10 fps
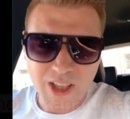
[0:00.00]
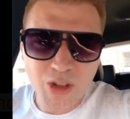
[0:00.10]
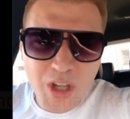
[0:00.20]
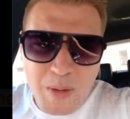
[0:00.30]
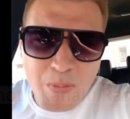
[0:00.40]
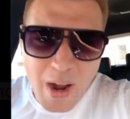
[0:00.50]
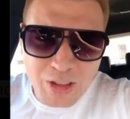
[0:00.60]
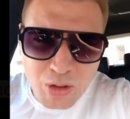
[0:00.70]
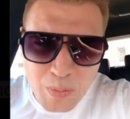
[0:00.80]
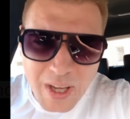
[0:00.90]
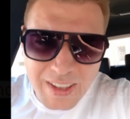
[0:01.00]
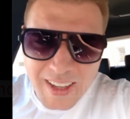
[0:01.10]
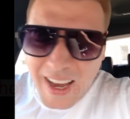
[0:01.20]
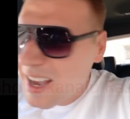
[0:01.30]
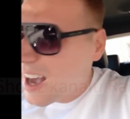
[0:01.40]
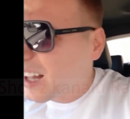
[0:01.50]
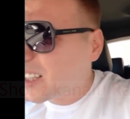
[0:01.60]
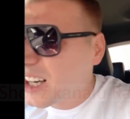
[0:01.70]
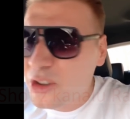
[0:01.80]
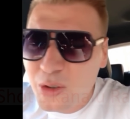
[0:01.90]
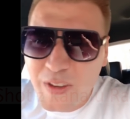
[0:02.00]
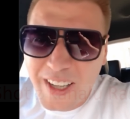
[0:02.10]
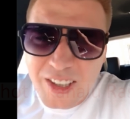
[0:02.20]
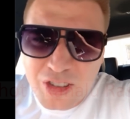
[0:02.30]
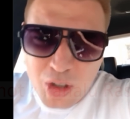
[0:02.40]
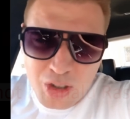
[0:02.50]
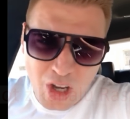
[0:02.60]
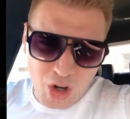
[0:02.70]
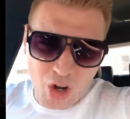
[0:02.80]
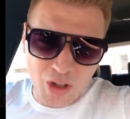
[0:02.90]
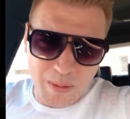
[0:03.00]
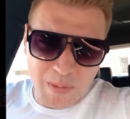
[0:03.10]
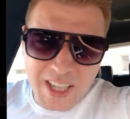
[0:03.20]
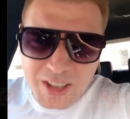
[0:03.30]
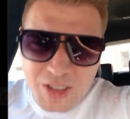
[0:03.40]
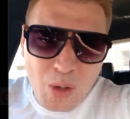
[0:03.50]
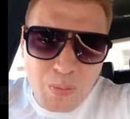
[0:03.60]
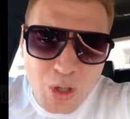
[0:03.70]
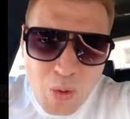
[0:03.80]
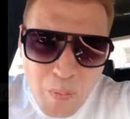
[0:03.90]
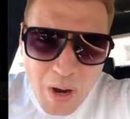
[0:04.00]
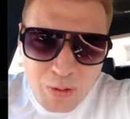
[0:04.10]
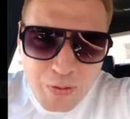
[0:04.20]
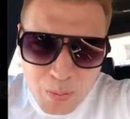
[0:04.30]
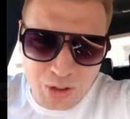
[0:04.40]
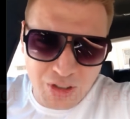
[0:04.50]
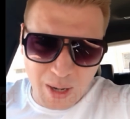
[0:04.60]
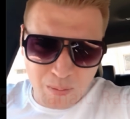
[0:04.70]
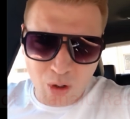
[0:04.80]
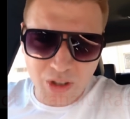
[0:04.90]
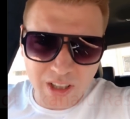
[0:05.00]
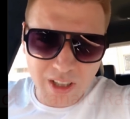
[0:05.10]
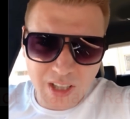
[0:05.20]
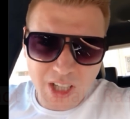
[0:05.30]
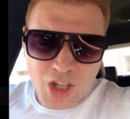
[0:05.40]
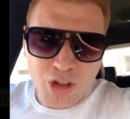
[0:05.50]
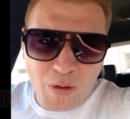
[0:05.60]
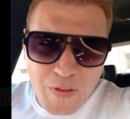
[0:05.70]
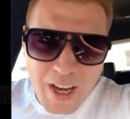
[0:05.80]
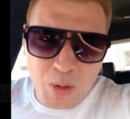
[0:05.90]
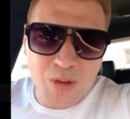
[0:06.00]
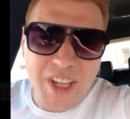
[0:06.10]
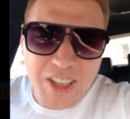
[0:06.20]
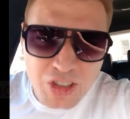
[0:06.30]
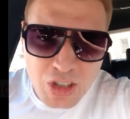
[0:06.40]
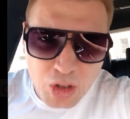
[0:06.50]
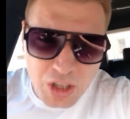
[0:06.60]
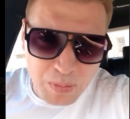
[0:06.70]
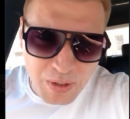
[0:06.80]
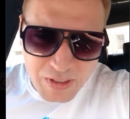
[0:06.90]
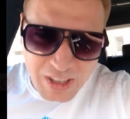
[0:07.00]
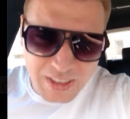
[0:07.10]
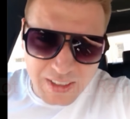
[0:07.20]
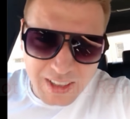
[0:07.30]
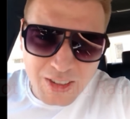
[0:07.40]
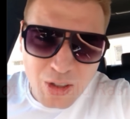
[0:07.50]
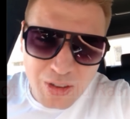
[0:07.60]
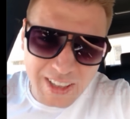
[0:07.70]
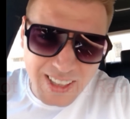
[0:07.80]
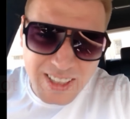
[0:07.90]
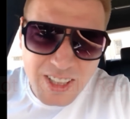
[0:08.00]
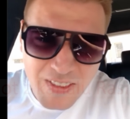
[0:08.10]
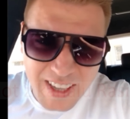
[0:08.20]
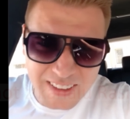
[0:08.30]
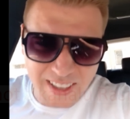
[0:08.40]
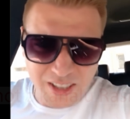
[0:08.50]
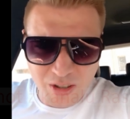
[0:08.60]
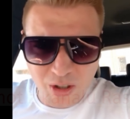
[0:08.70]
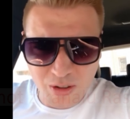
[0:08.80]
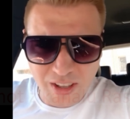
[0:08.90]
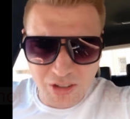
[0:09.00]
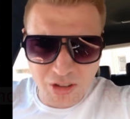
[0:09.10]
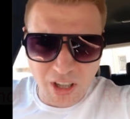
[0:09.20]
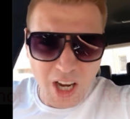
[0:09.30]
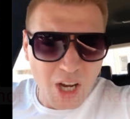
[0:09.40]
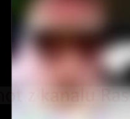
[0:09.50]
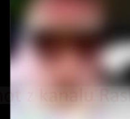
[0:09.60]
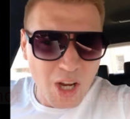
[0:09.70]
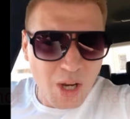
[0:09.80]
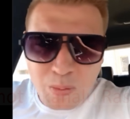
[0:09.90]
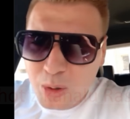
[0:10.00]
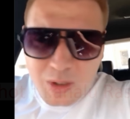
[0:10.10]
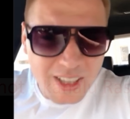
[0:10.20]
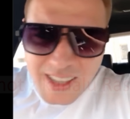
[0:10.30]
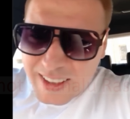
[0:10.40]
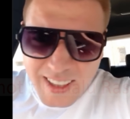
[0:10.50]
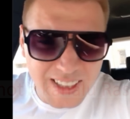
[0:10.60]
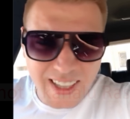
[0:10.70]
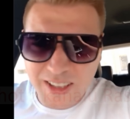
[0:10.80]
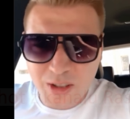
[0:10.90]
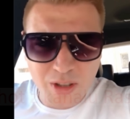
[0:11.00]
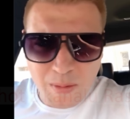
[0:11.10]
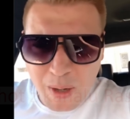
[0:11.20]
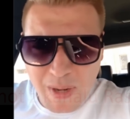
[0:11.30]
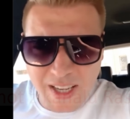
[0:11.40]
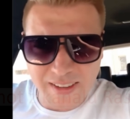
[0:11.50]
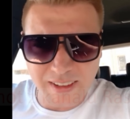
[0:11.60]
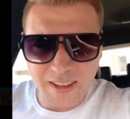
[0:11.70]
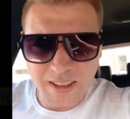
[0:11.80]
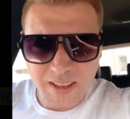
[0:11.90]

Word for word: Dojebałeś do pieca, a teraz odwracasz kota ogonem i z dobrych chłopaków robisz gamoni. Człowieku, zejdź ty do tej piwnicy i zostań na tej kwarantannie do końca życia, bo tutaj dla takich jak ty to nie ma miejsca.